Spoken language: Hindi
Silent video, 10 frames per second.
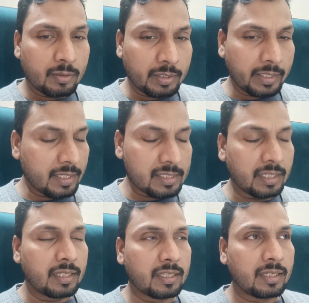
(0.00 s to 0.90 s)
लेकिन ऐसा
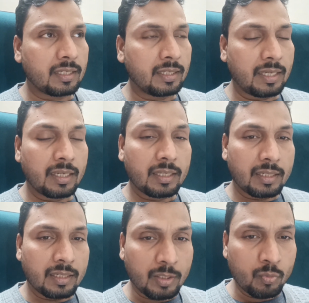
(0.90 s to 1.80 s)
नहीं जाना ये
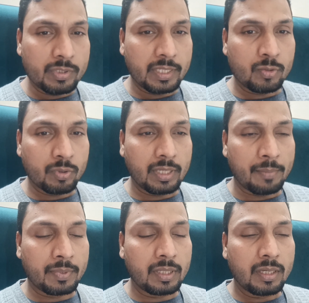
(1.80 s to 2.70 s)
न्यूज है जो कि
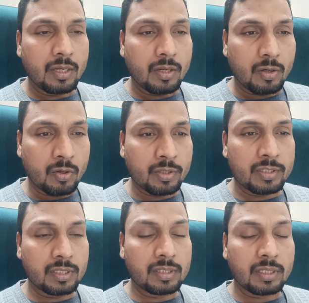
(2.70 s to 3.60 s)
आपका
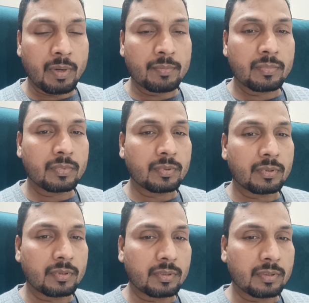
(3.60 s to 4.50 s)
ओरिजिनल तमाम
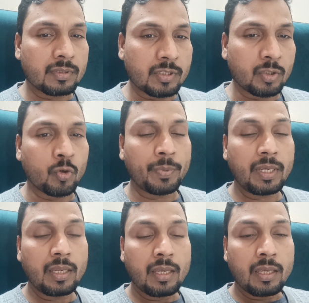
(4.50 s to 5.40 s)
जगहों
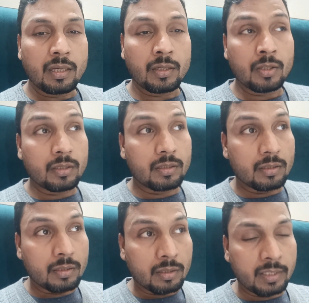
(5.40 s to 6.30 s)
पे
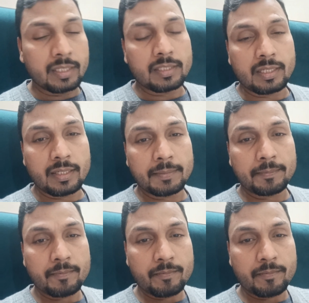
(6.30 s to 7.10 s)
दिया जा रहा है